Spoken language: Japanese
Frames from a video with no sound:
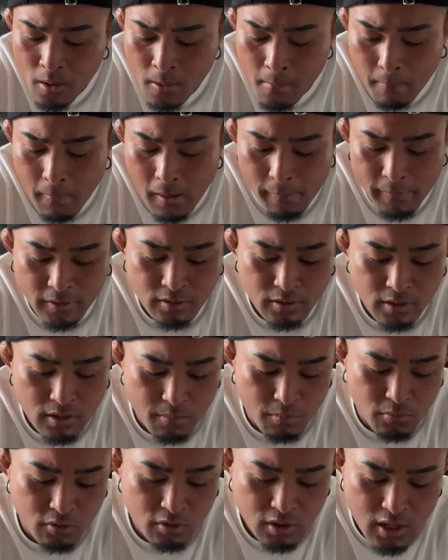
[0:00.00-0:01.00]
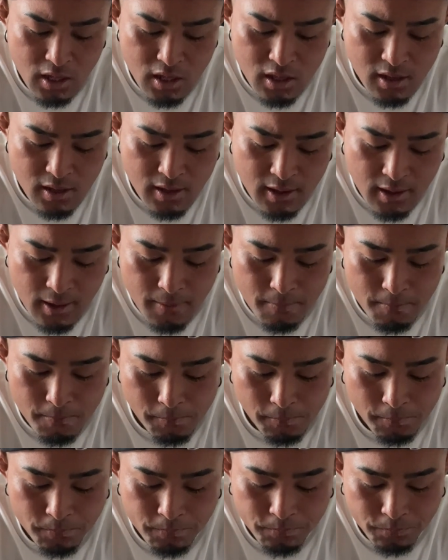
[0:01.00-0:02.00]
まあ別に難しい
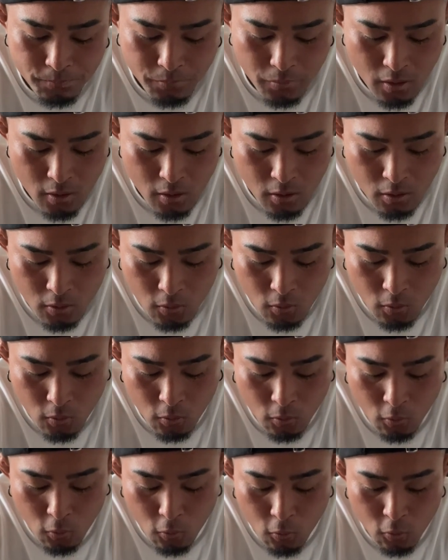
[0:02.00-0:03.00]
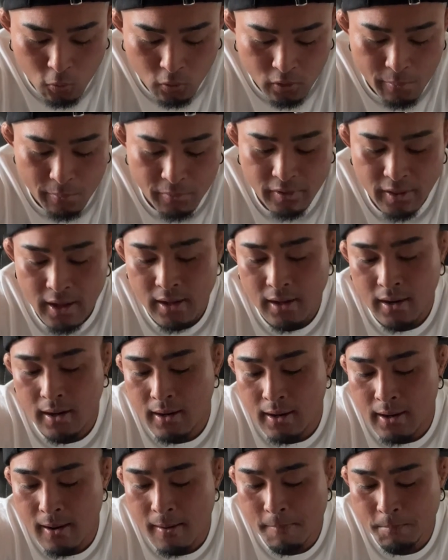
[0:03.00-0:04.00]
方法でもないか
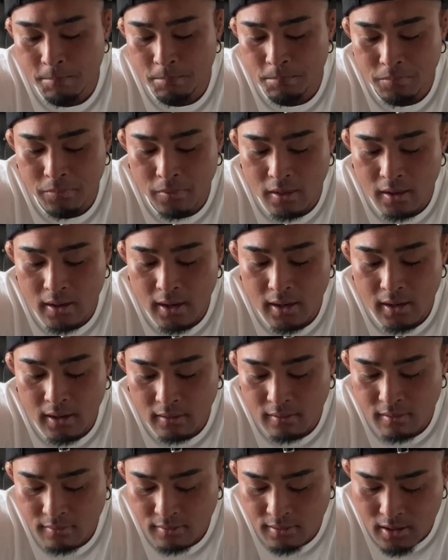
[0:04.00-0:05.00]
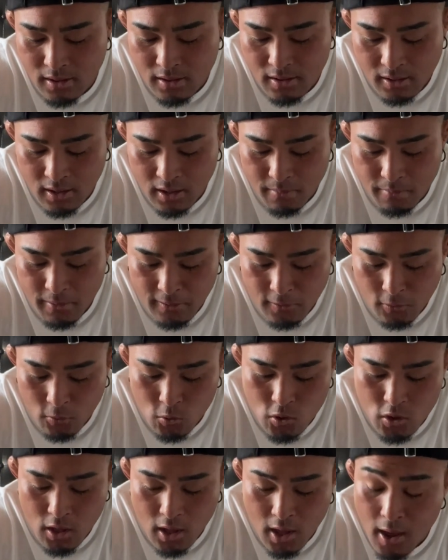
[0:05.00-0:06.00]
ら、やり方さえしっかり勉強
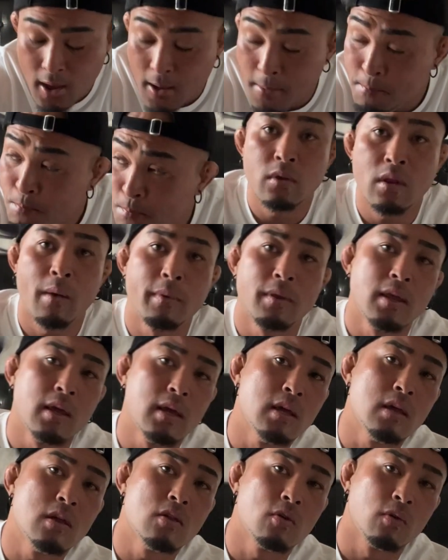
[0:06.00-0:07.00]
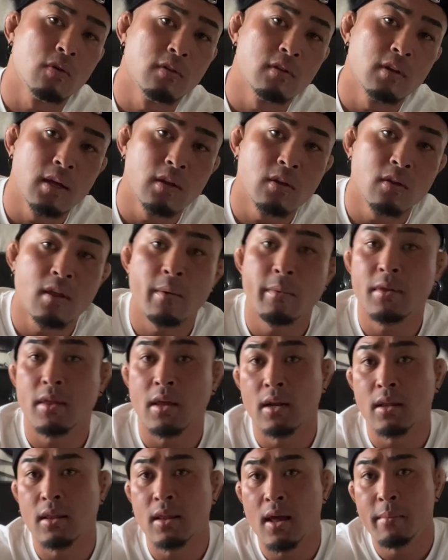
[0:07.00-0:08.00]
して、食べていい食材と食べた
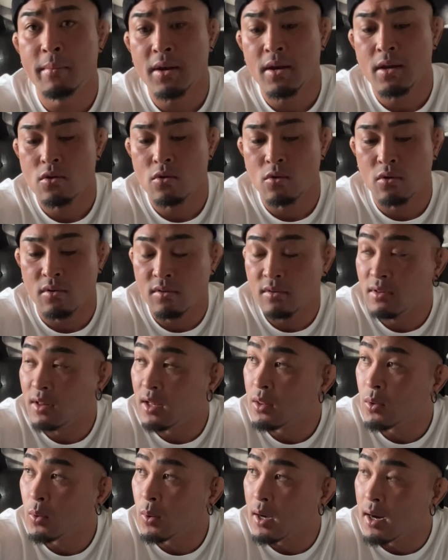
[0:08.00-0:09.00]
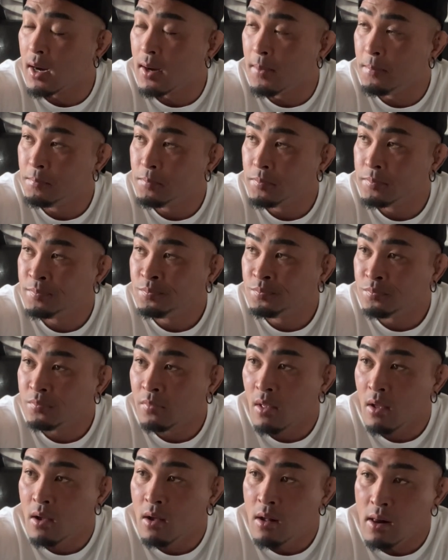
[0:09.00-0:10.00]
らダメな食材とか、
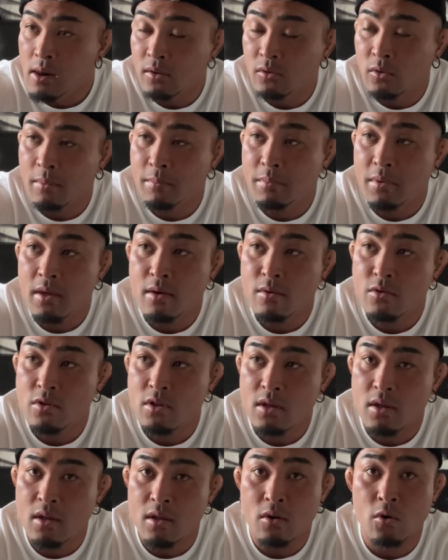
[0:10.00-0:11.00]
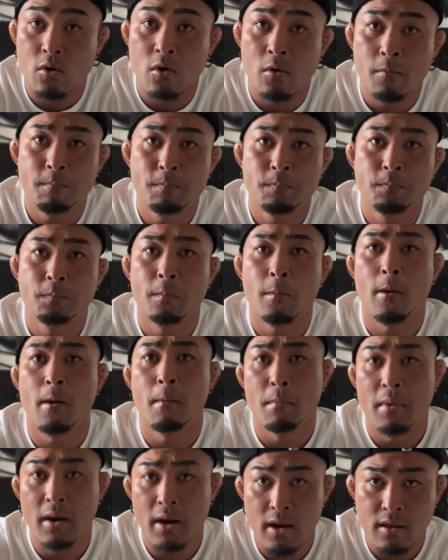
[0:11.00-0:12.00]
あとは PFC の
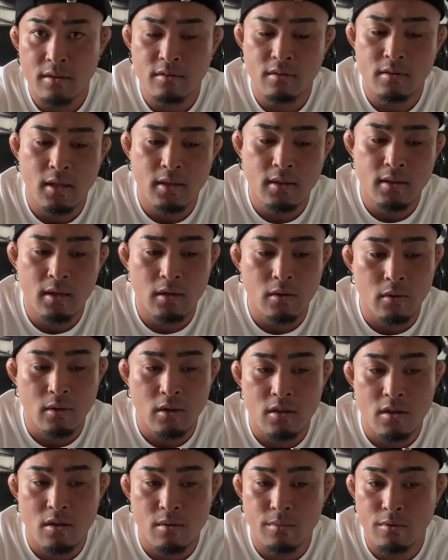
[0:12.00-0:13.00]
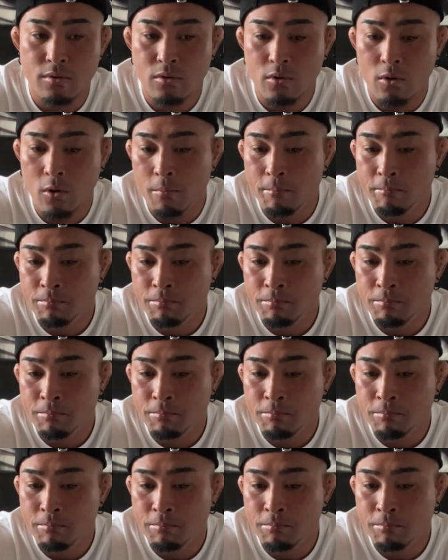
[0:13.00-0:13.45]
バランスだったりとか、自分の